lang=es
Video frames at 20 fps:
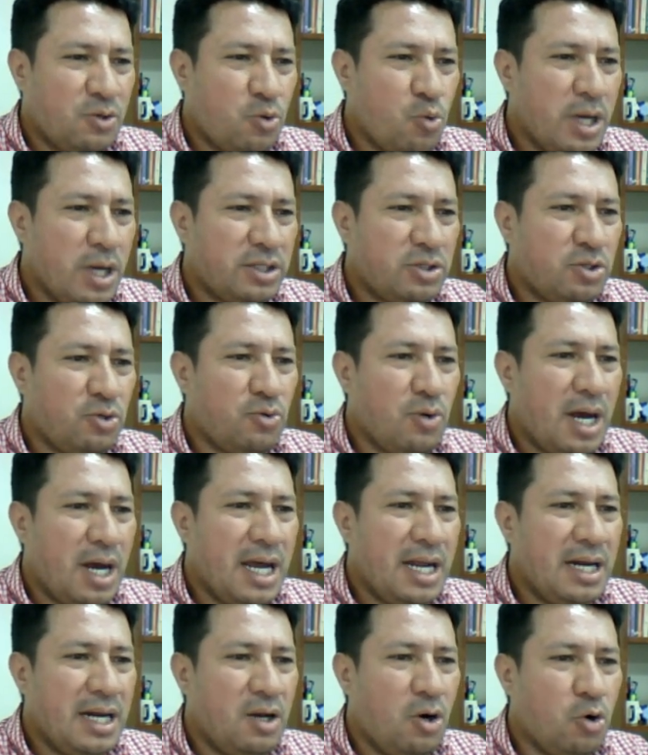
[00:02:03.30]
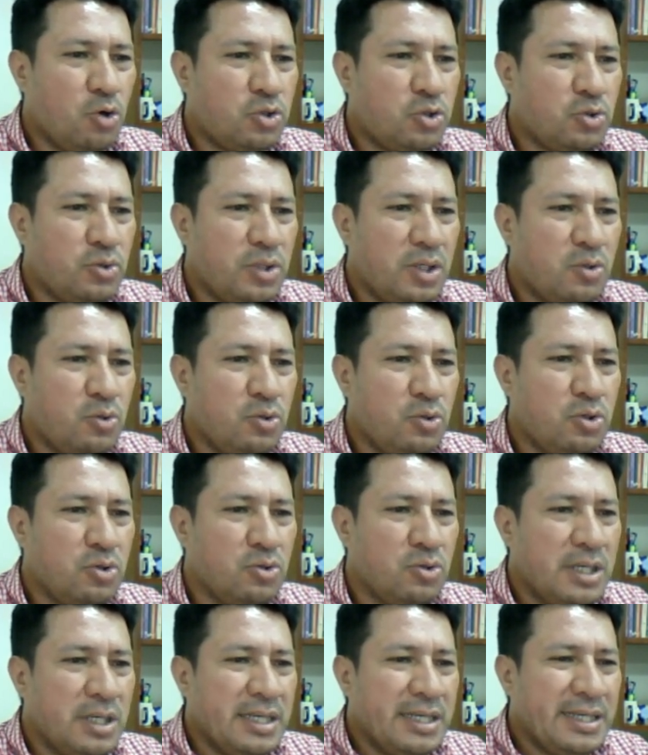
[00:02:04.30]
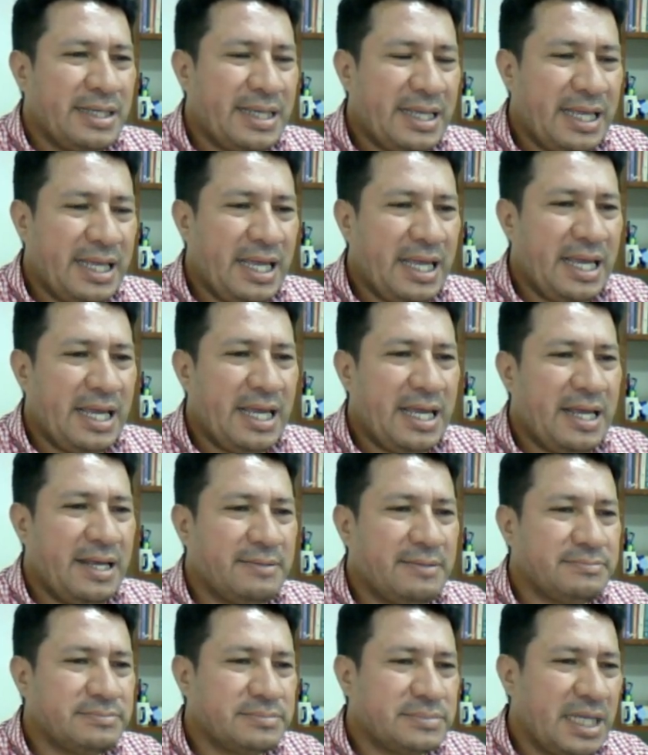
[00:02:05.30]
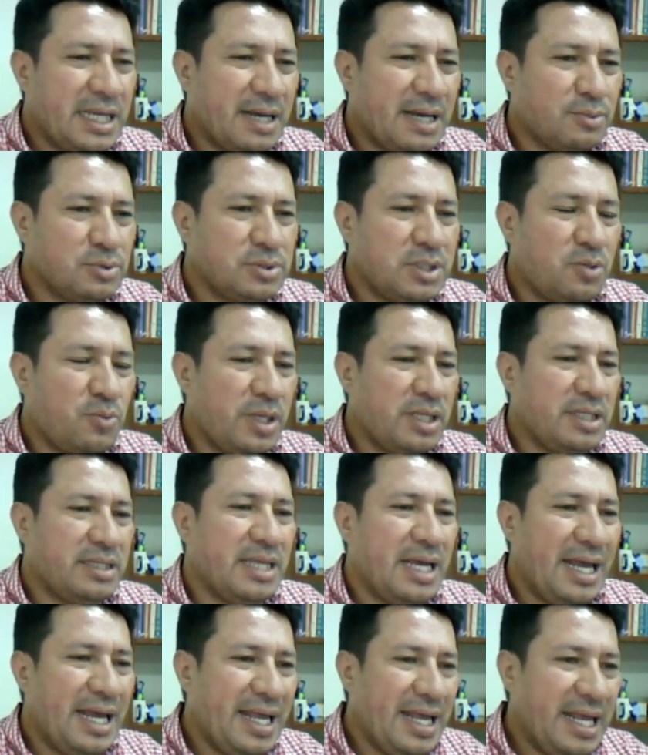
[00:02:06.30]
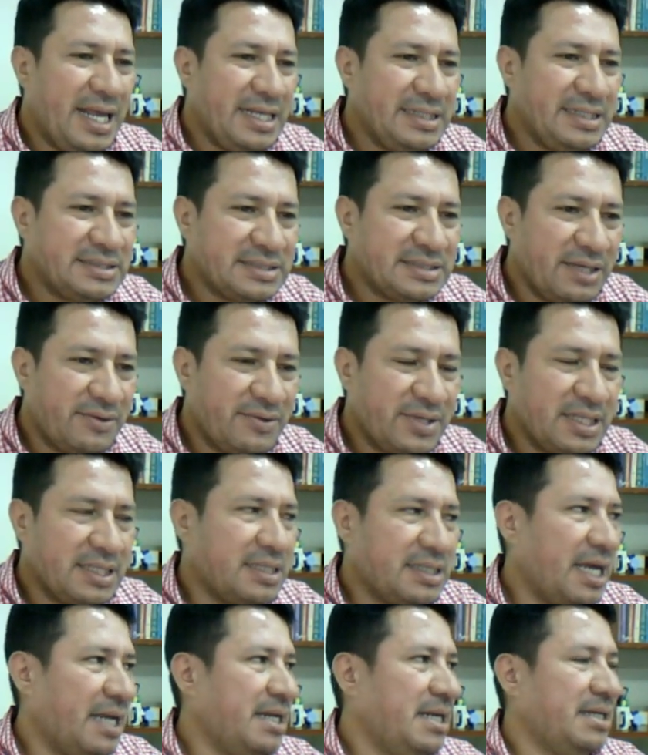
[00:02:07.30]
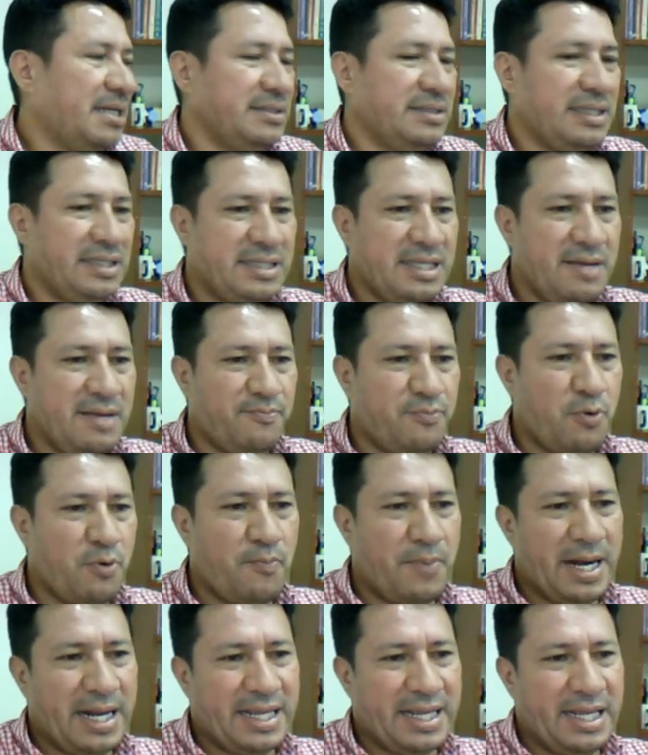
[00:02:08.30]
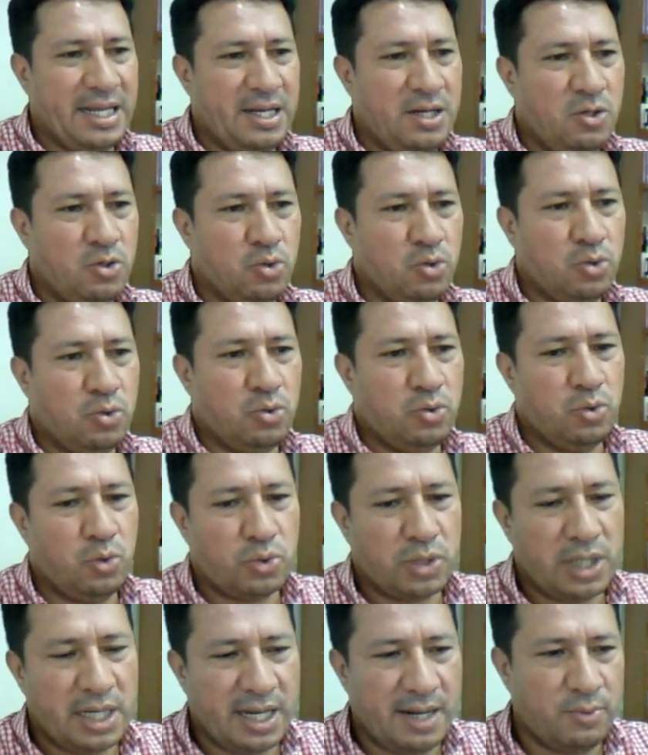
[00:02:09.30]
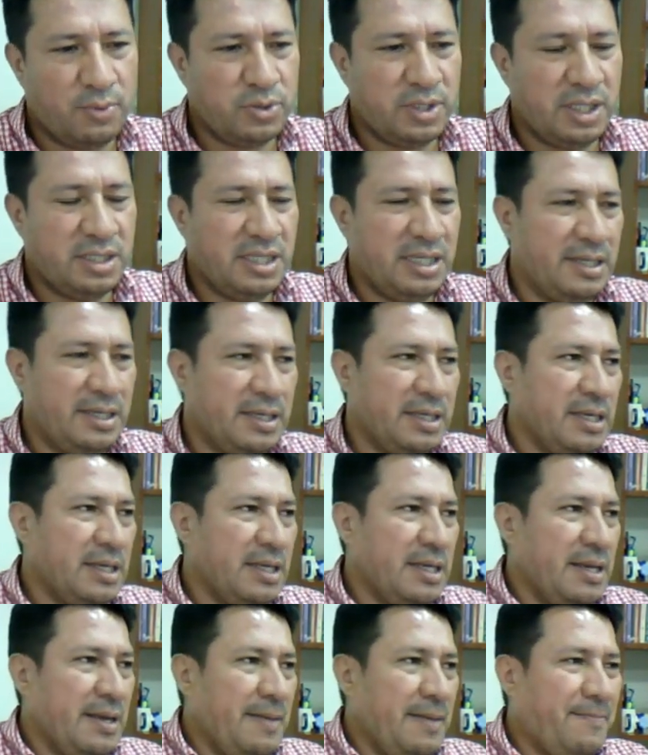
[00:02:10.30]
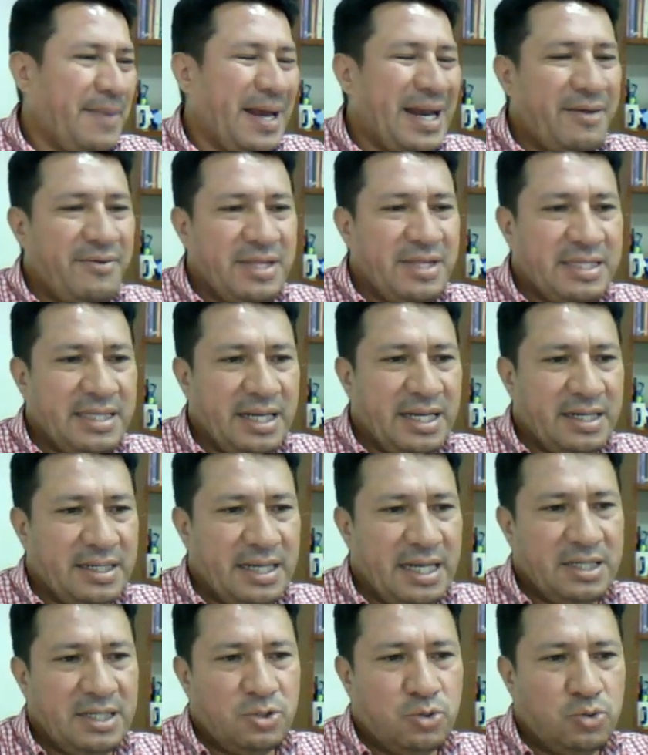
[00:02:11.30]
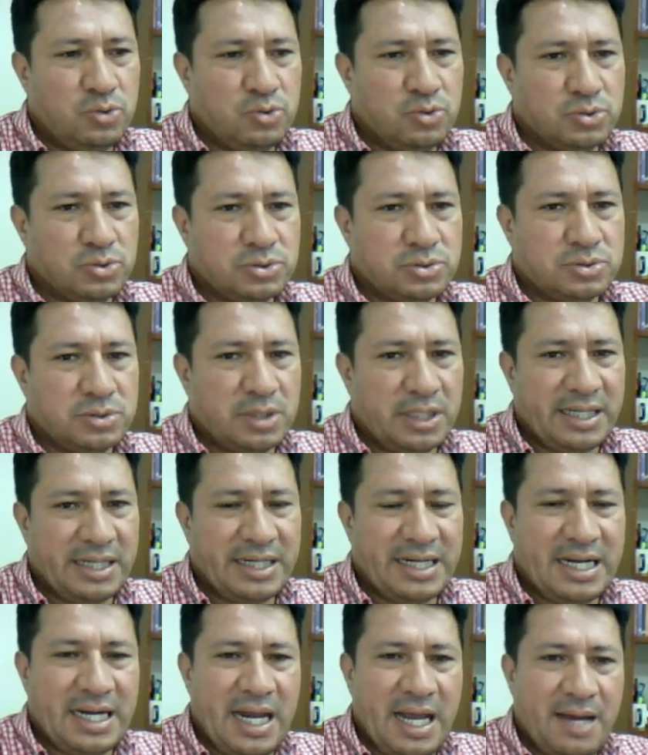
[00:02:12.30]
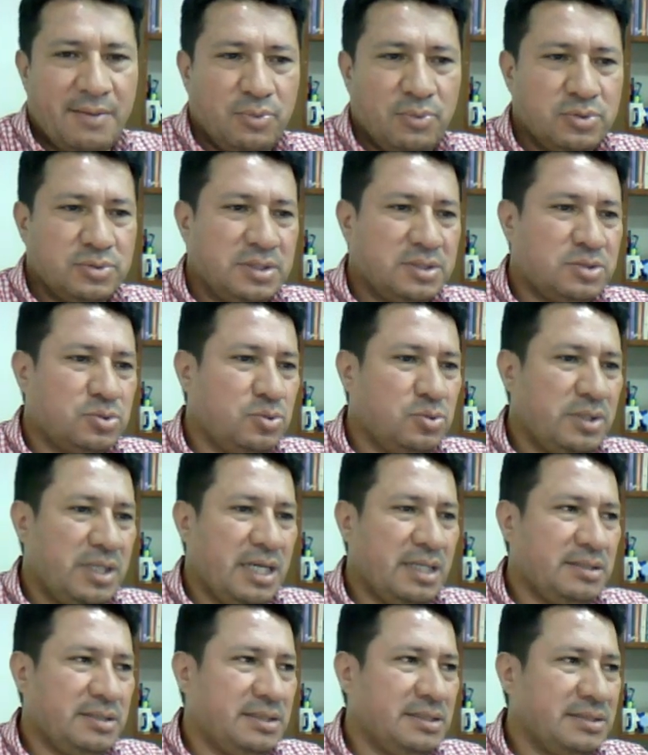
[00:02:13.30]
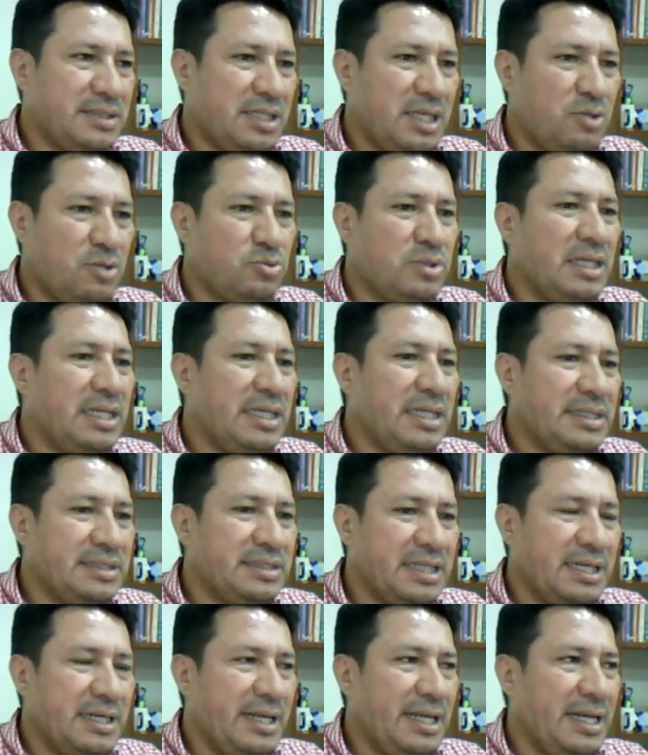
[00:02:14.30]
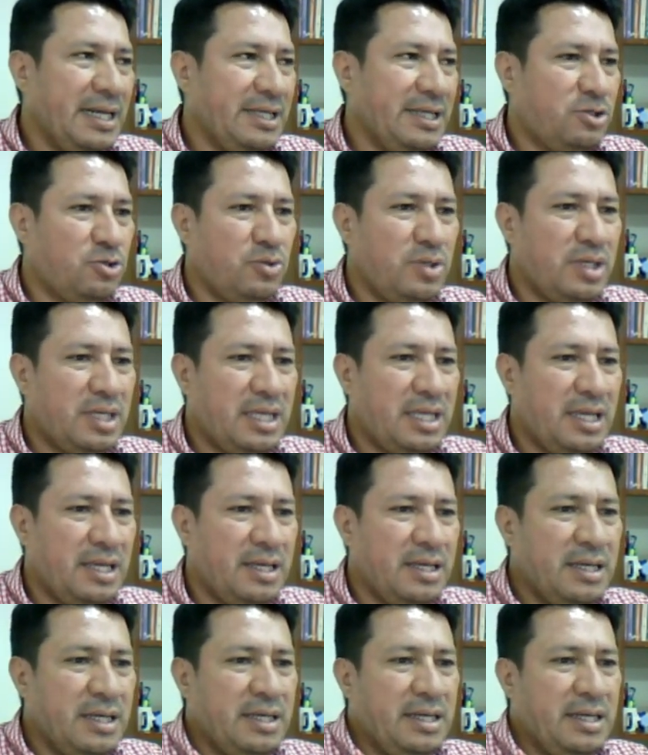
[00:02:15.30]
4 al 8 de junio, que tengamos en cuenta esta ventana de tiempo para que no nos salgamos de allí para evitar algunos reclamos de estudiantes que utilizan el hecho de que